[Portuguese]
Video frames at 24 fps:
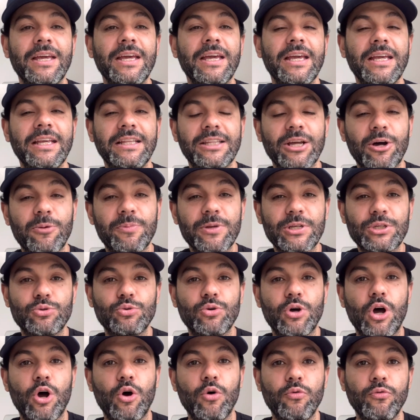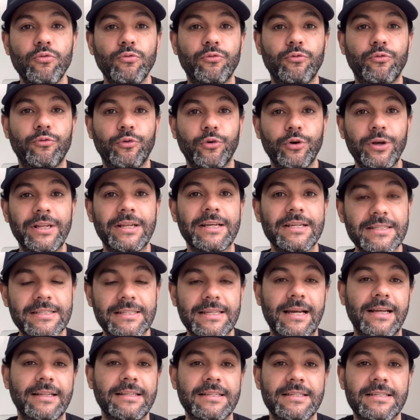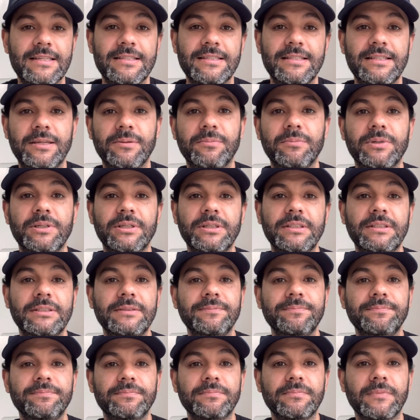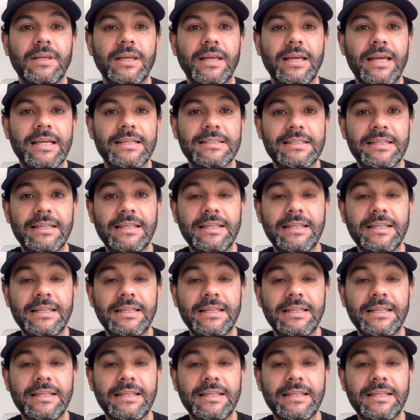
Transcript: Então pessoal, foi lançada essa semana essa